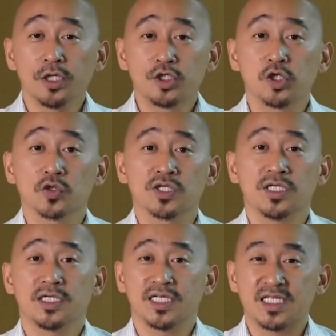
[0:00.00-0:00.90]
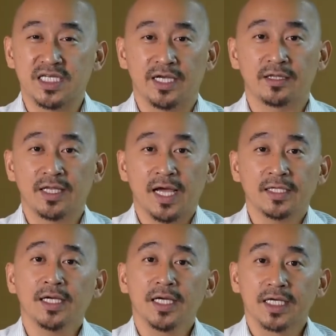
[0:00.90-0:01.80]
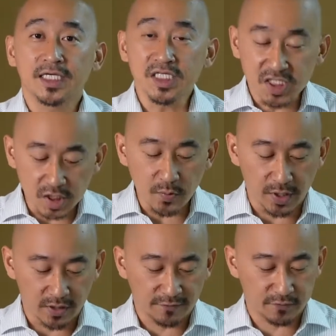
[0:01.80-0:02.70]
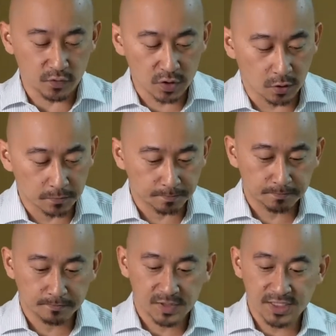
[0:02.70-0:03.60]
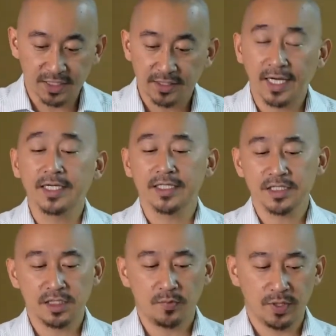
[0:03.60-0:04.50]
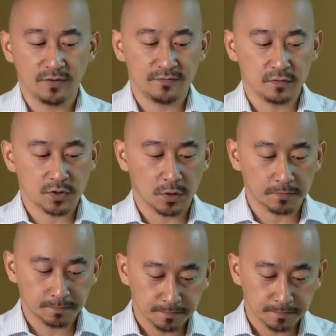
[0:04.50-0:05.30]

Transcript: 就是一个简单跟基本的服从，简单跟基本的服从。